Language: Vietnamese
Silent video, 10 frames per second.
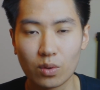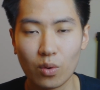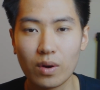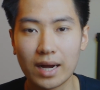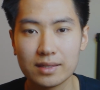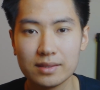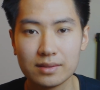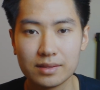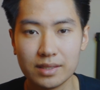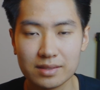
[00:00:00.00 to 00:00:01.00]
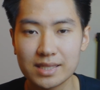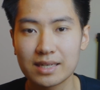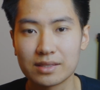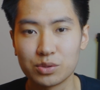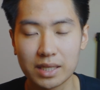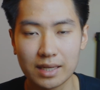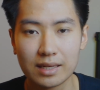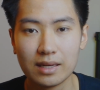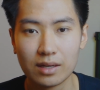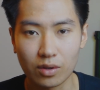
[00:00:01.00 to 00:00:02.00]
cố gắng nhớ rằng là chúng ta
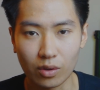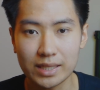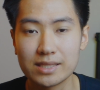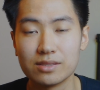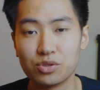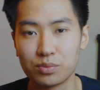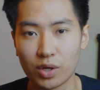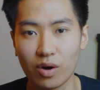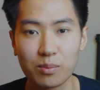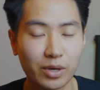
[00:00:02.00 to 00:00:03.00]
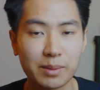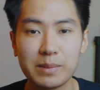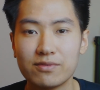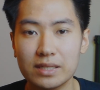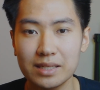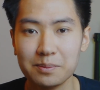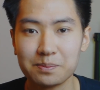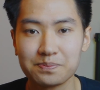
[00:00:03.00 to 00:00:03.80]
có thể sử dụng nó một cách miễn phí.